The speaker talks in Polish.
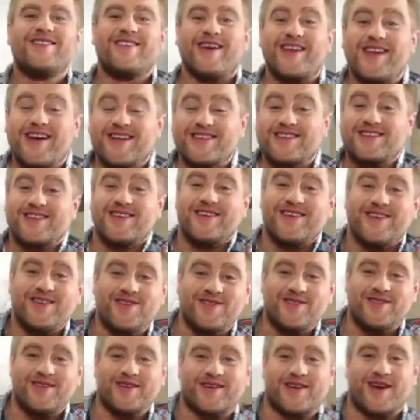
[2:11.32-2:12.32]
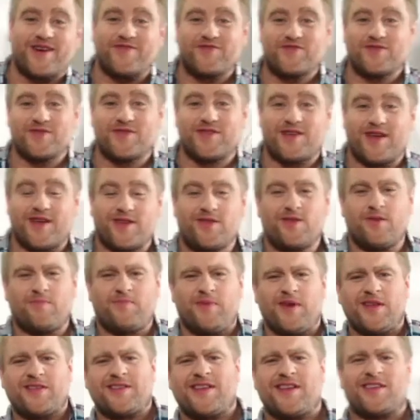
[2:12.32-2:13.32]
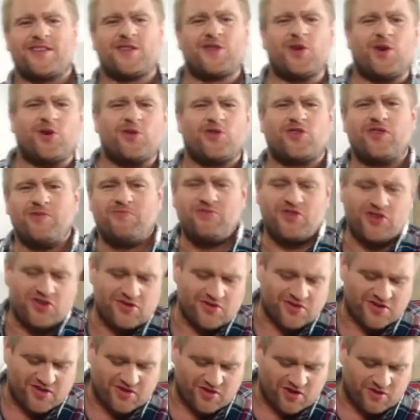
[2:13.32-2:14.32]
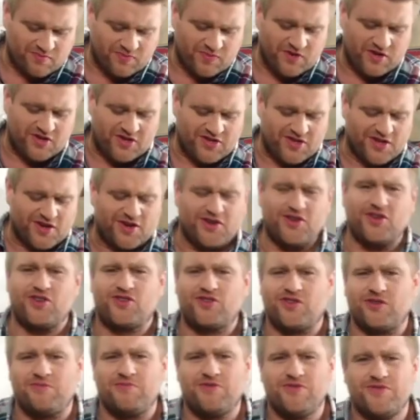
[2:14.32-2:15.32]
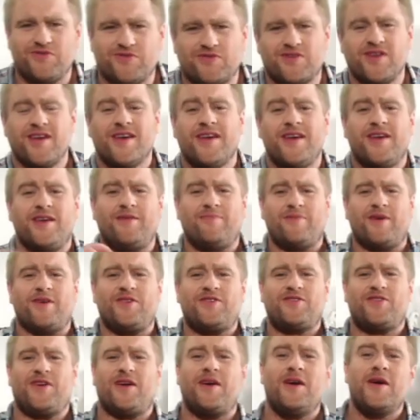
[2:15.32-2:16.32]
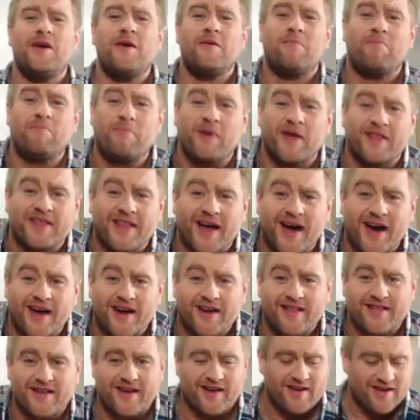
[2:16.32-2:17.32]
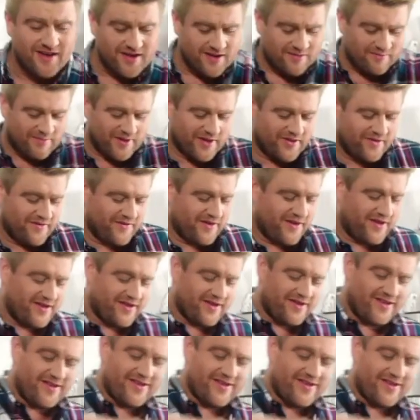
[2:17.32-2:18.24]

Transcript: Teraz indyka wrzucę do pieca 180 stopni, 40 minut i będzie petarda. Panowie,